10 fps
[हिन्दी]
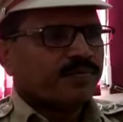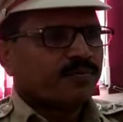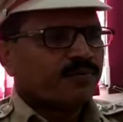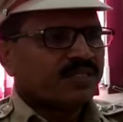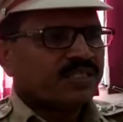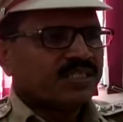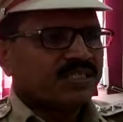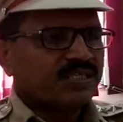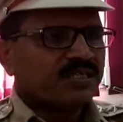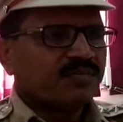पुलिस
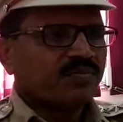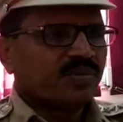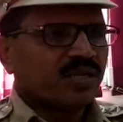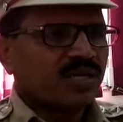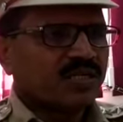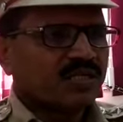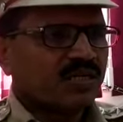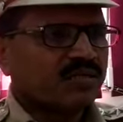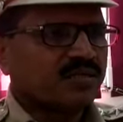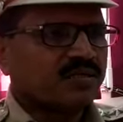स्टेशन
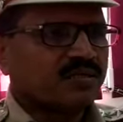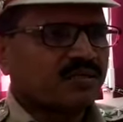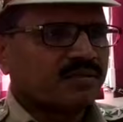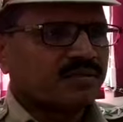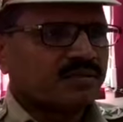बल्लारशाह अंतर्गत